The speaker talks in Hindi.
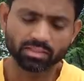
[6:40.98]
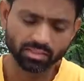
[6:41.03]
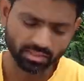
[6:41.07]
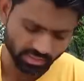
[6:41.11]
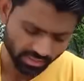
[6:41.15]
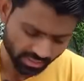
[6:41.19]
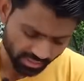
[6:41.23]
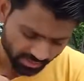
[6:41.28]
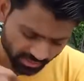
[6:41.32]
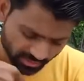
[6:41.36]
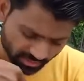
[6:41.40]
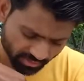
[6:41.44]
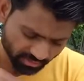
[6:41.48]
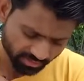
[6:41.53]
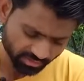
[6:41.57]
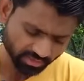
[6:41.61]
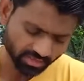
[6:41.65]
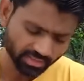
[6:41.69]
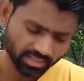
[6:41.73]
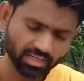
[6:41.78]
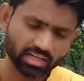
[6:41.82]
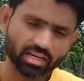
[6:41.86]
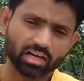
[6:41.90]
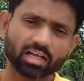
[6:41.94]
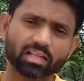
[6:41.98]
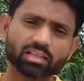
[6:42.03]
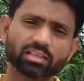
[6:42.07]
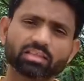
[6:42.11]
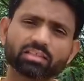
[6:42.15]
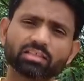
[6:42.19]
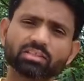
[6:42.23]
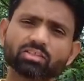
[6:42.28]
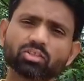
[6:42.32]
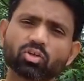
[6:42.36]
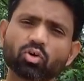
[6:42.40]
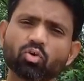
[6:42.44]
नीचे से
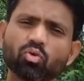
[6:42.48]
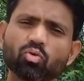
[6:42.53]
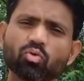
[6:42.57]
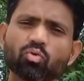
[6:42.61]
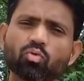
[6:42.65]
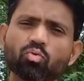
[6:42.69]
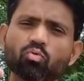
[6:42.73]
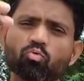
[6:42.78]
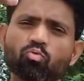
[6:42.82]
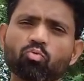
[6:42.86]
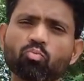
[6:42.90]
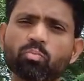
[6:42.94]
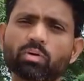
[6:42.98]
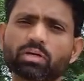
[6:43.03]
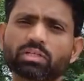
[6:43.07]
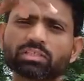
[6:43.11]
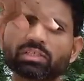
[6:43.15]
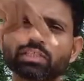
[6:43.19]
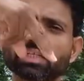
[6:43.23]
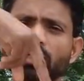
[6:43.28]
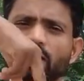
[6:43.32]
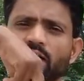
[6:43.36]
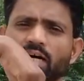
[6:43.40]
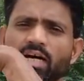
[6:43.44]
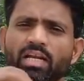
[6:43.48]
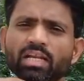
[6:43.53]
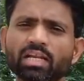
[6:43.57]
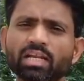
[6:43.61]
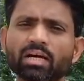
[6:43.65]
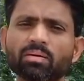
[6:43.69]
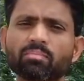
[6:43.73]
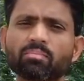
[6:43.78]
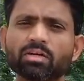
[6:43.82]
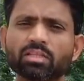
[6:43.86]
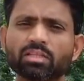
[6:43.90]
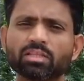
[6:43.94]
निकालते जाओ ऊपर से
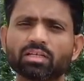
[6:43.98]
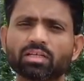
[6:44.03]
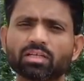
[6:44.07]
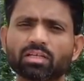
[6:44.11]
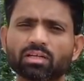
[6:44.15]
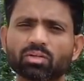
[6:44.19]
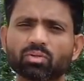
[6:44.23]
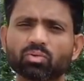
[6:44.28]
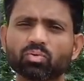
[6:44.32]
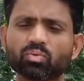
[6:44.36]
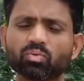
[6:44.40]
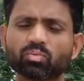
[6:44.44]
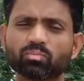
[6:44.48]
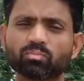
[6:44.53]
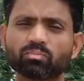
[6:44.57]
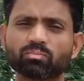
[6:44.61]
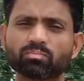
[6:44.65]
डालना बंद कर दो